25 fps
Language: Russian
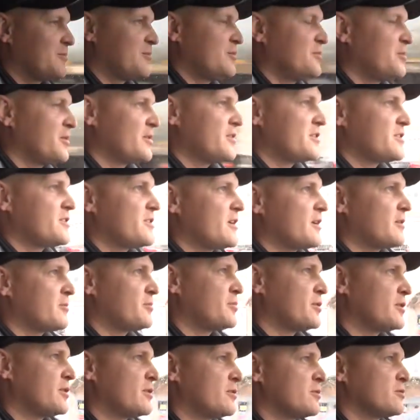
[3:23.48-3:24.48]
мы подъезжаем
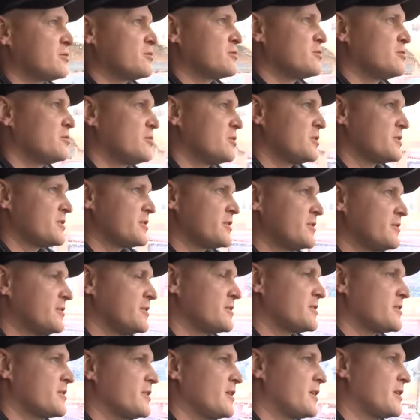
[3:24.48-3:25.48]
к перекрестку улиц
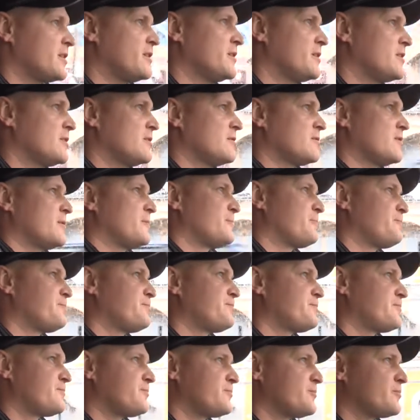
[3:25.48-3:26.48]
Советская Кирова.
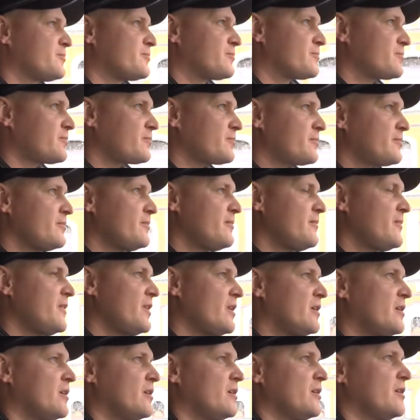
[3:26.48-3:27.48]

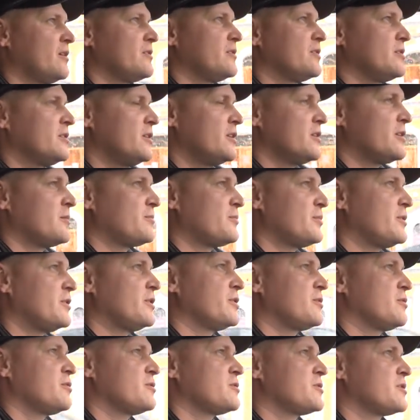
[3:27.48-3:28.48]
А, на данном
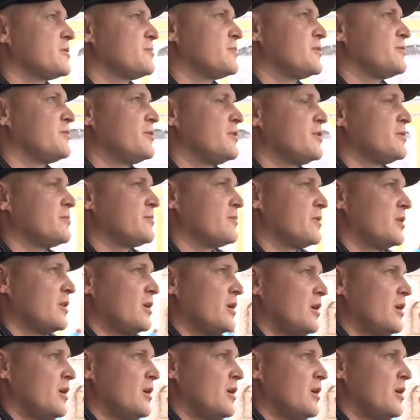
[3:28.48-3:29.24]
перекрестке мы видим